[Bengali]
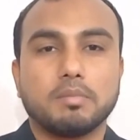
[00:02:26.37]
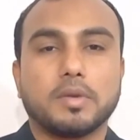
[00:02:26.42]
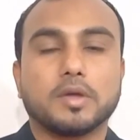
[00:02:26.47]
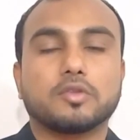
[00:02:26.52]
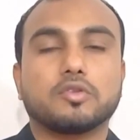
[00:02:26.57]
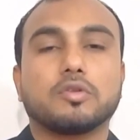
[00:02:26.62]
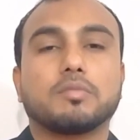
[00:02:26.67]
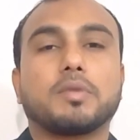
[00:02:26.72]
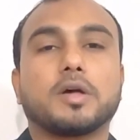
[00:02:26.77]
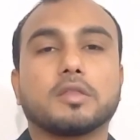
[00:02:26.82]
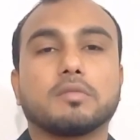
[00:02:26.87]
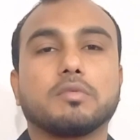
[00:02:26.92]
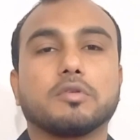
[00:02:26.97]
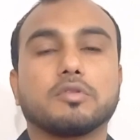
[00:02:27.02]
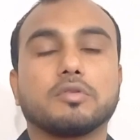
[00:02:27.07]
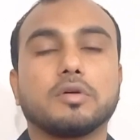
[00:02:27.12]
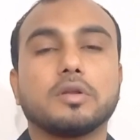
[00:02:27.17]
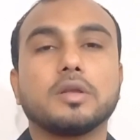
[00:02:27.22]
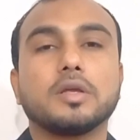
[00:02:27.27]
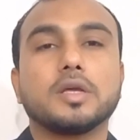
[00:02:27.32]
মাত্র পাঁচ
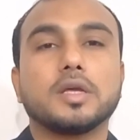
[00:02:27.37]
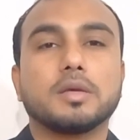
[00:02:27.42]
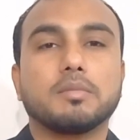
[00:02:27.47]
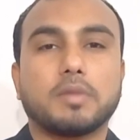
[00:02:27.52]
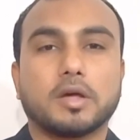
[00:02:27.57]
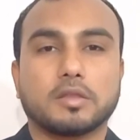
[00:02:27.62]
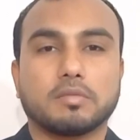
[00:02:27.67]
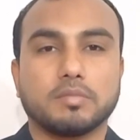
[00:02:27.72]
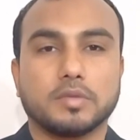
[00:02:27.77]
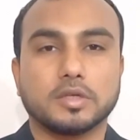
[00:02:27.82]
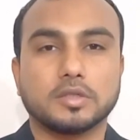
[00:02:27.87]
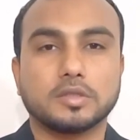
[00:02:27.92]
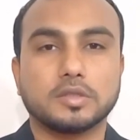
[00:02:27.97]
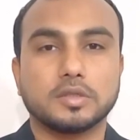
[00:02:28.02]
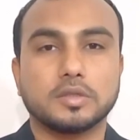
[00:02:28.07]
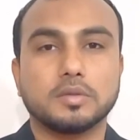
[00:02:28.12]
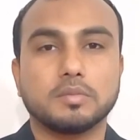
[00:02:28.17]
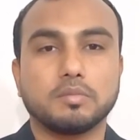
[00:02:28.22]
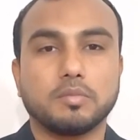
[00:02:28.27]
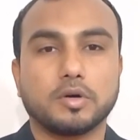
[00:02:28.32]
বছর পাঁচ মাস
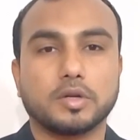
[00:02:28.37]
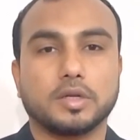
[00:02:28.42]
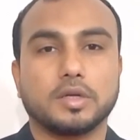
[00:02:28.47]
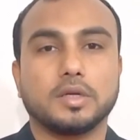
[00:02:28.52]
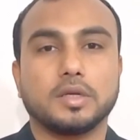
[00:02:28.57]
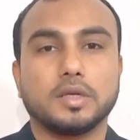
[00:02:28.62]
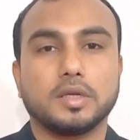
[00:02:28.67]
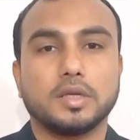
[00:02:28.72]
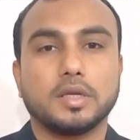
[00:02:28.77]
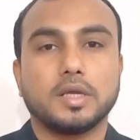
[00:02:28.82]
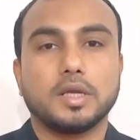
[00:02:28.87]
পরে